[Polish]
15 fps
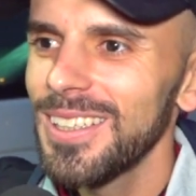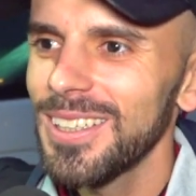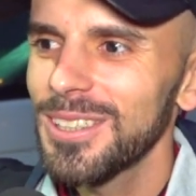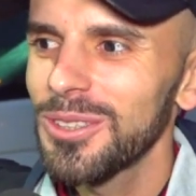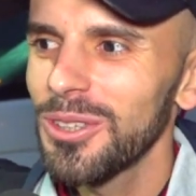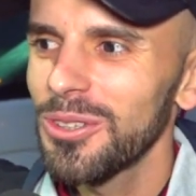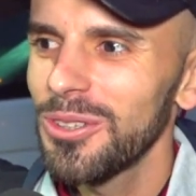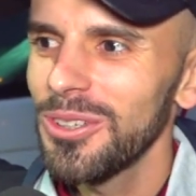
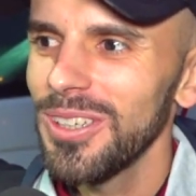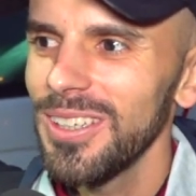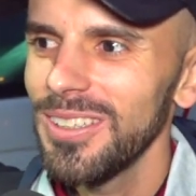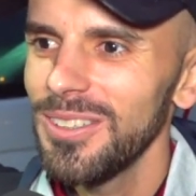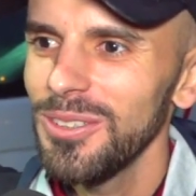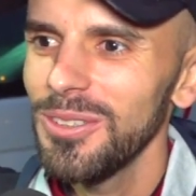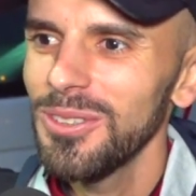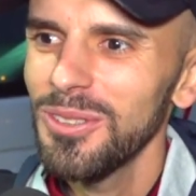kto to
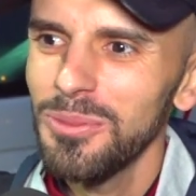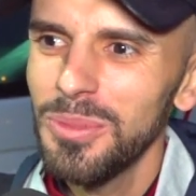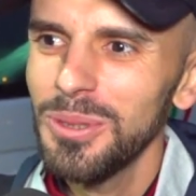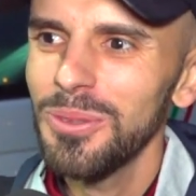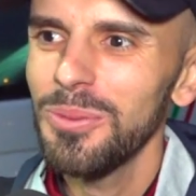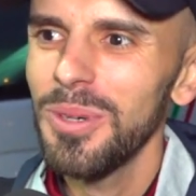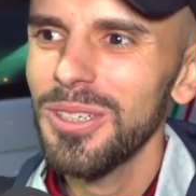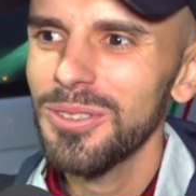jest. No, no
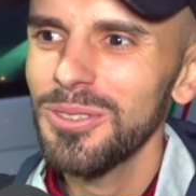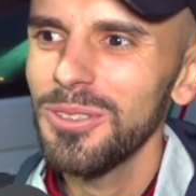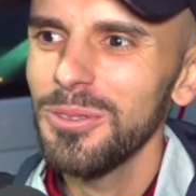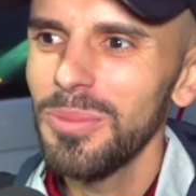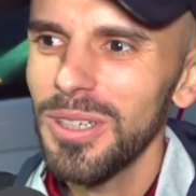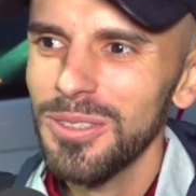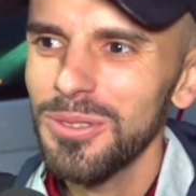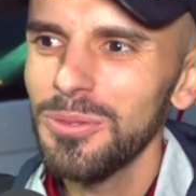było
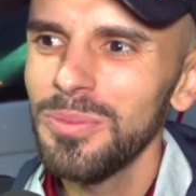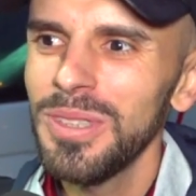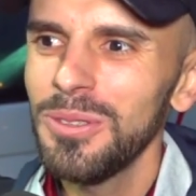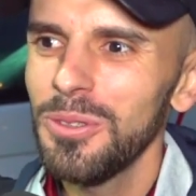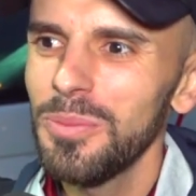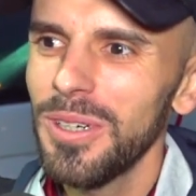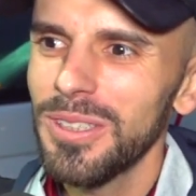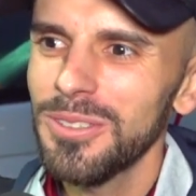bardzo, bardzo
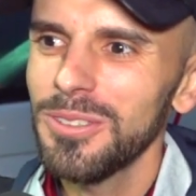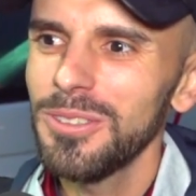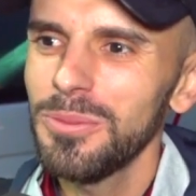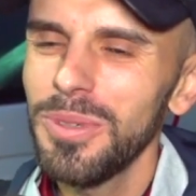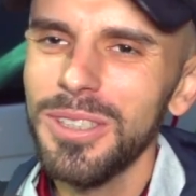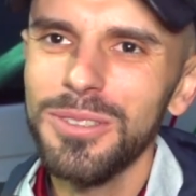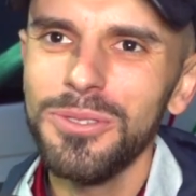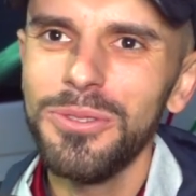miło,
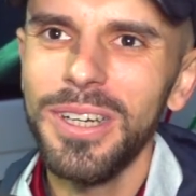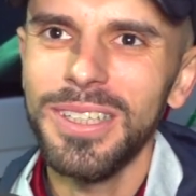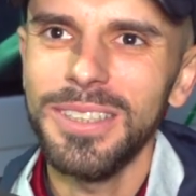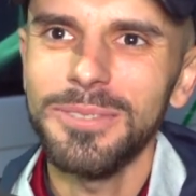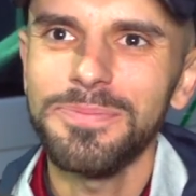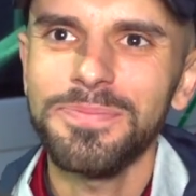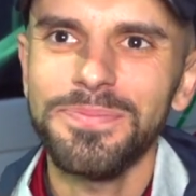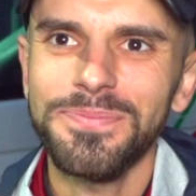bardzo, bardzo
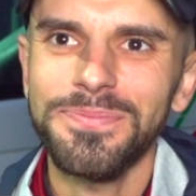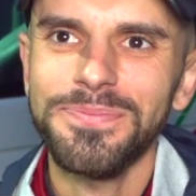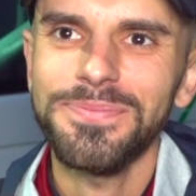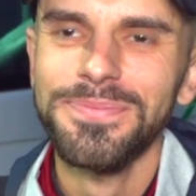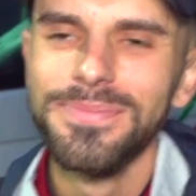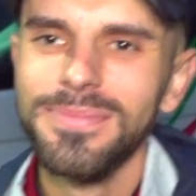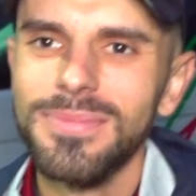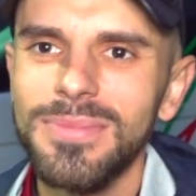fajne.
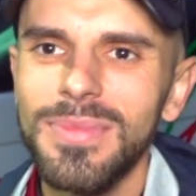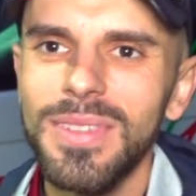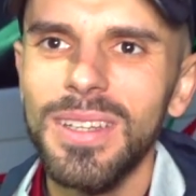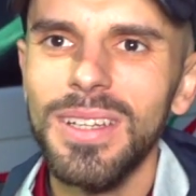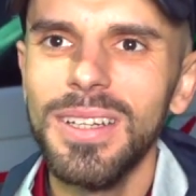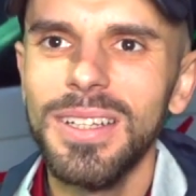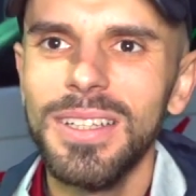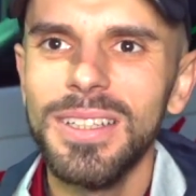I chyba też
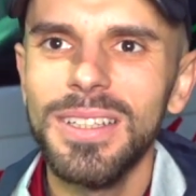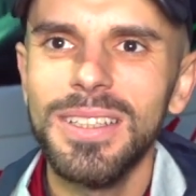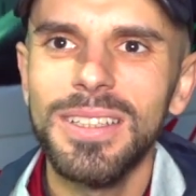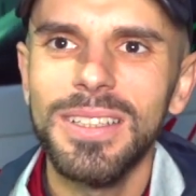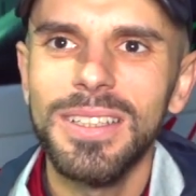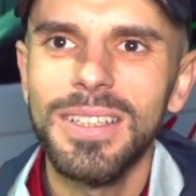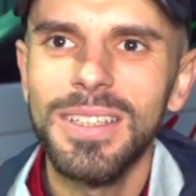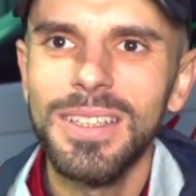twój brat,
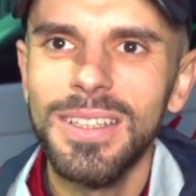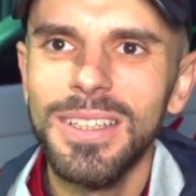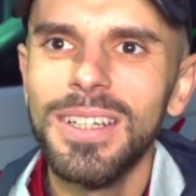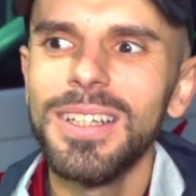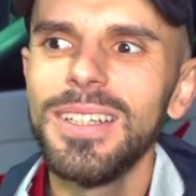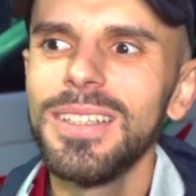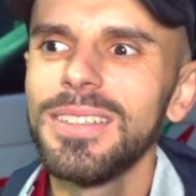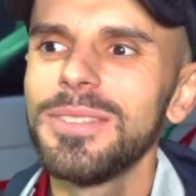który
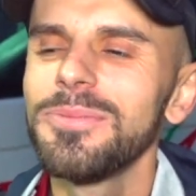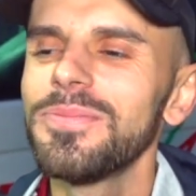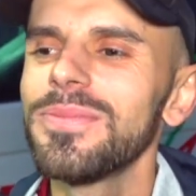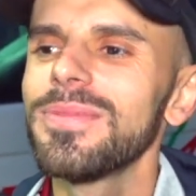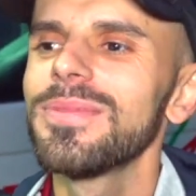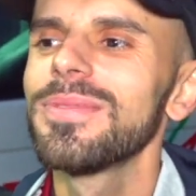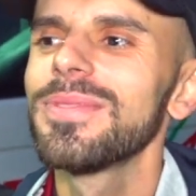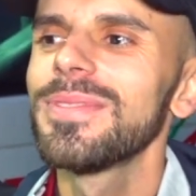też skakał
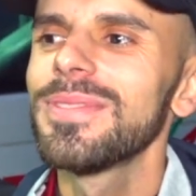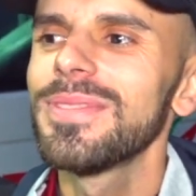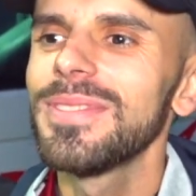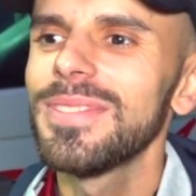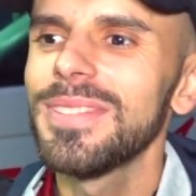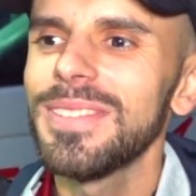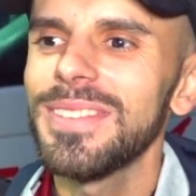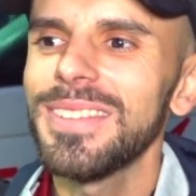na nartach
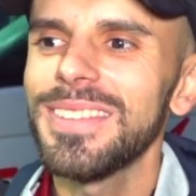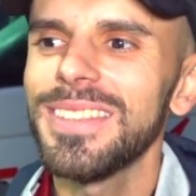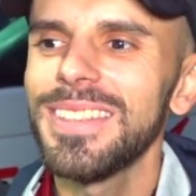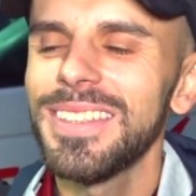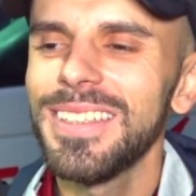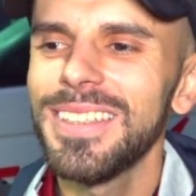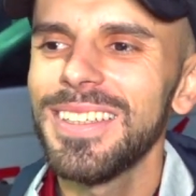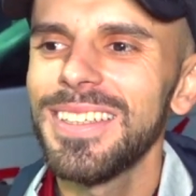kiedyś, prawda?
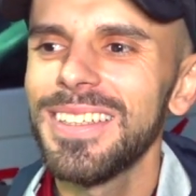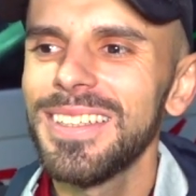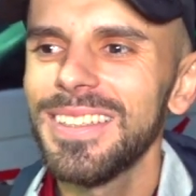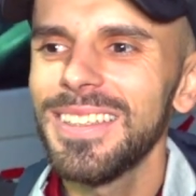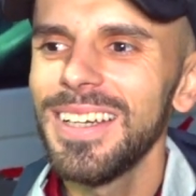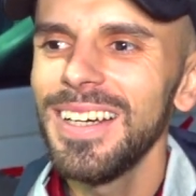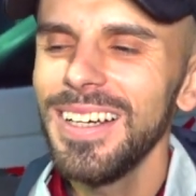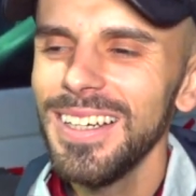Czy, czy się
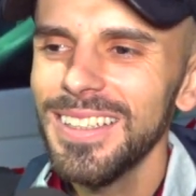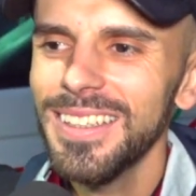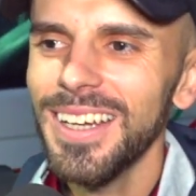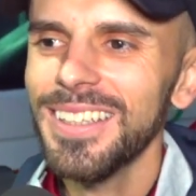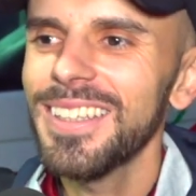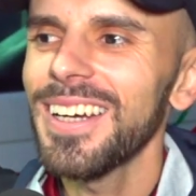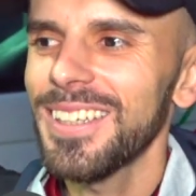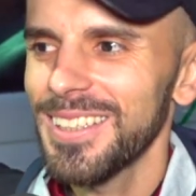mylę? A,
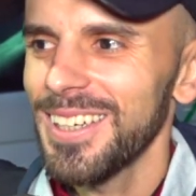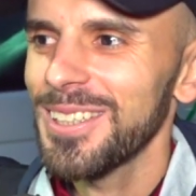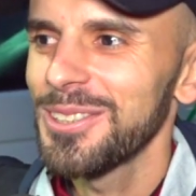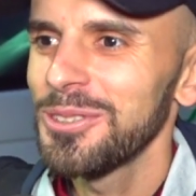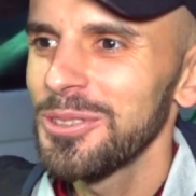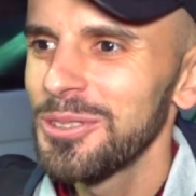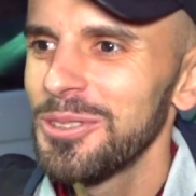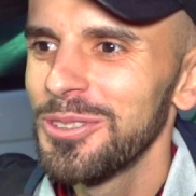tak, tak, tak,
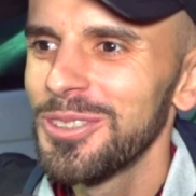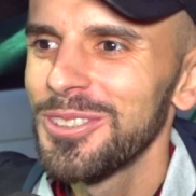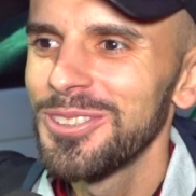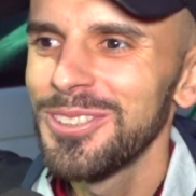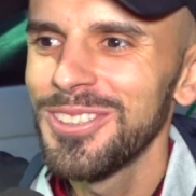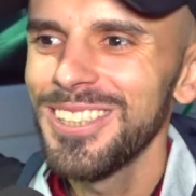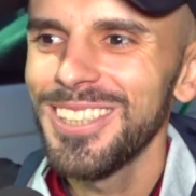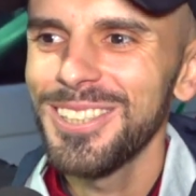do, do,
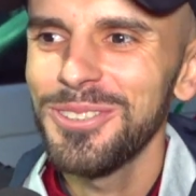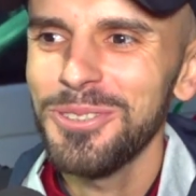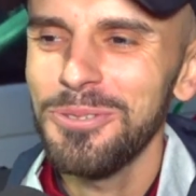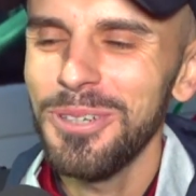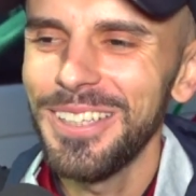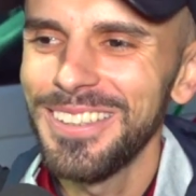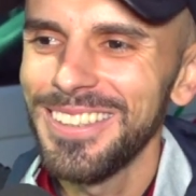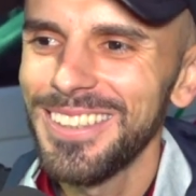do,
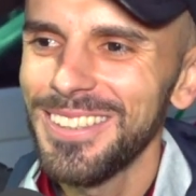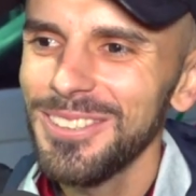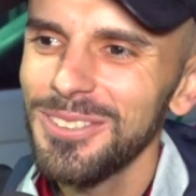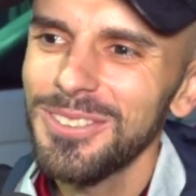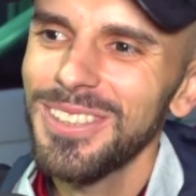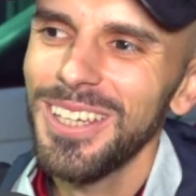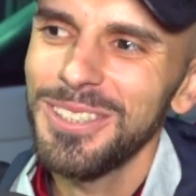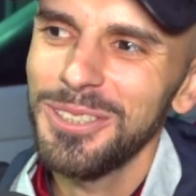dokładnie.
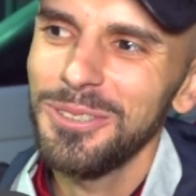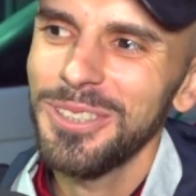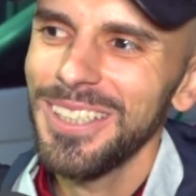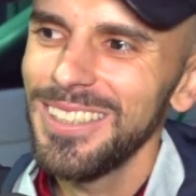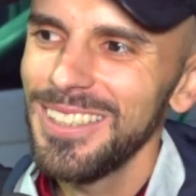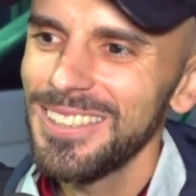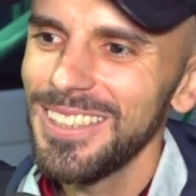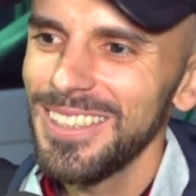No, skaczał
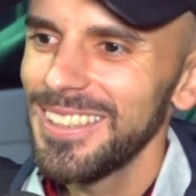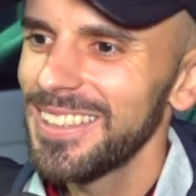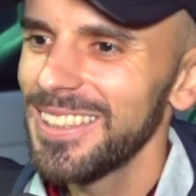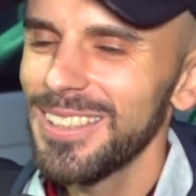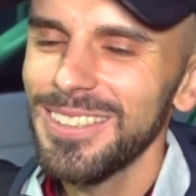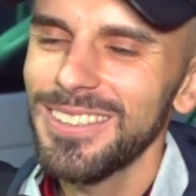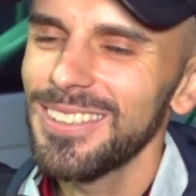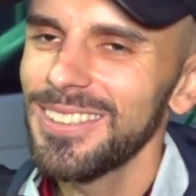kiedyś, ale
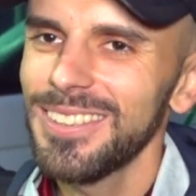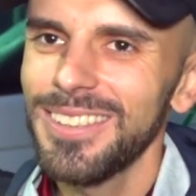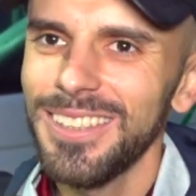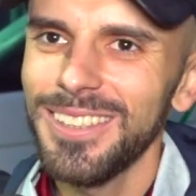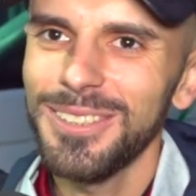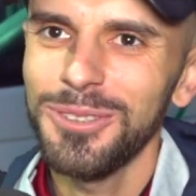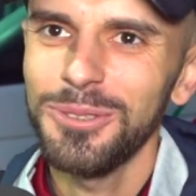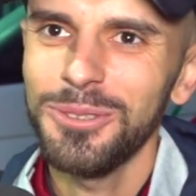teraz,
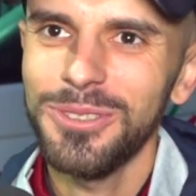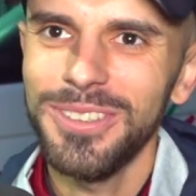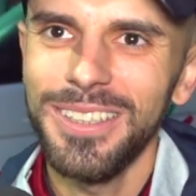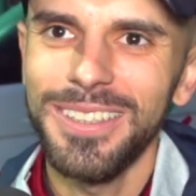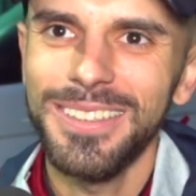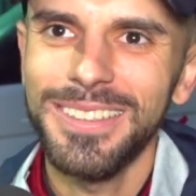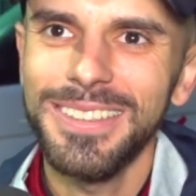teraz już nie.